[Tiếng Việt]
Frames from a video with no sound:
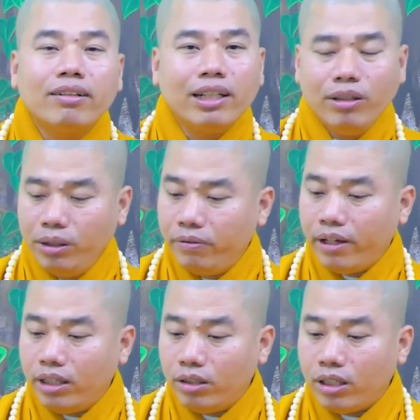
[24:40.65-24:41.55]
còn nếu như quý
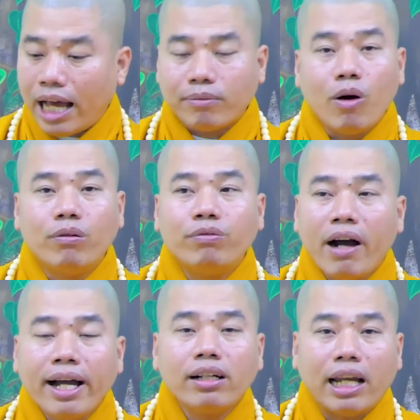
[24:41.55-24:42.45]
vị lặt một
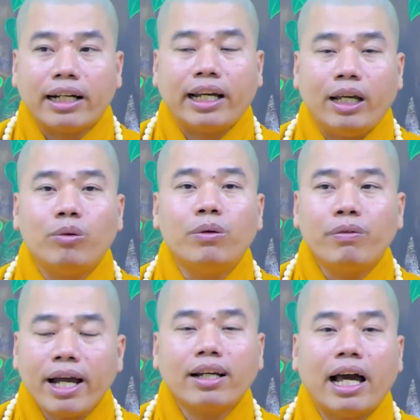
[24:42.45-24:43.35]
phát lặt kèo một
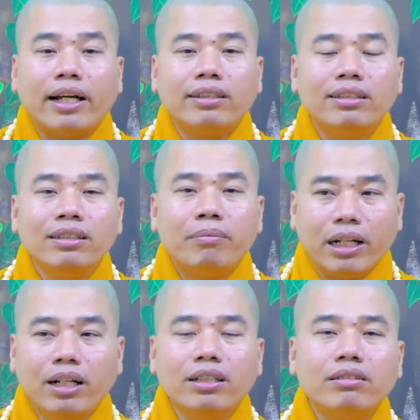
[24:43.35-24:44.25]
phát lại
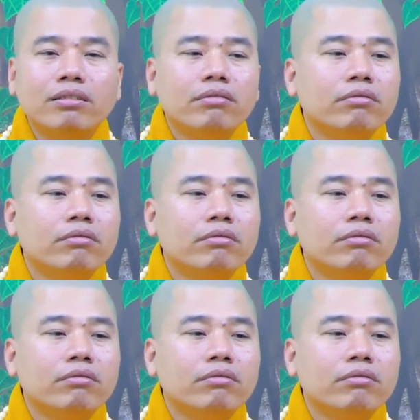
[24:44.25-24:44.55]
mà được